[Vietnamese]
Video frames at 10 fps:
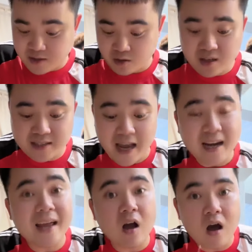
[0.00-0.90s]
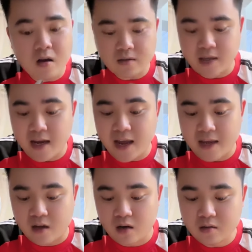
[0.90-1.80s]
tưởng là sáng nay có sáng
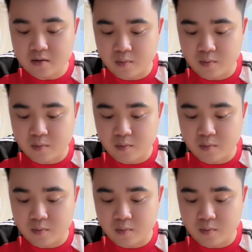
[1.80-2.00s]
nay cử